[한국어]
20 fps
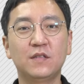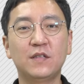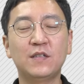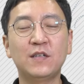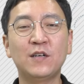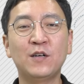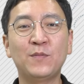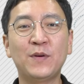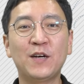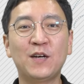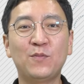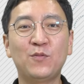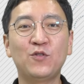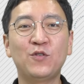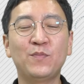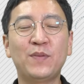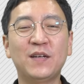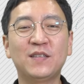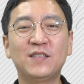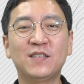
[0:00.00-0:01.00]
세상을
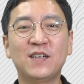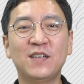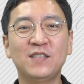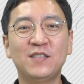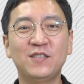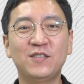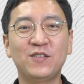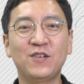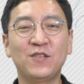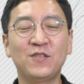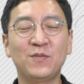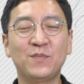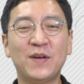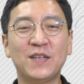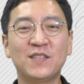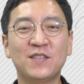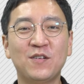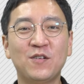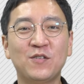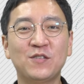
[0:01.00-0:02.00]
바라보는 발칙한 시선,
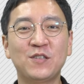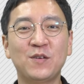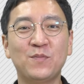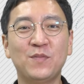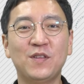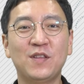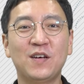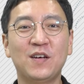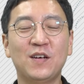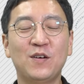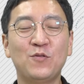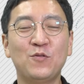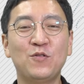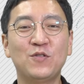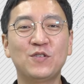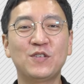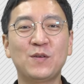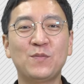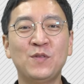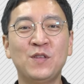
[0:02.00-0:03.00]
발칙한 경제입니다.
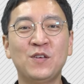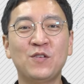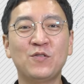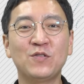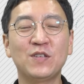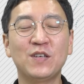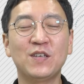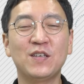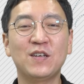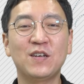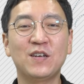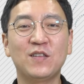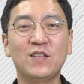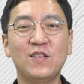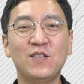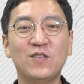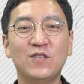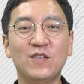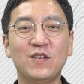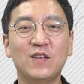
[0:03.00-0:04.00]
오늘도 재밌는 경제 이야기
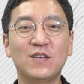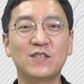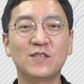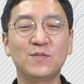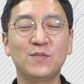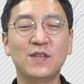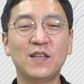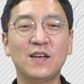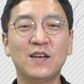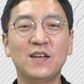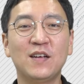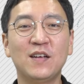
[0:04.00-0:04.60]
들려드리겠습니다.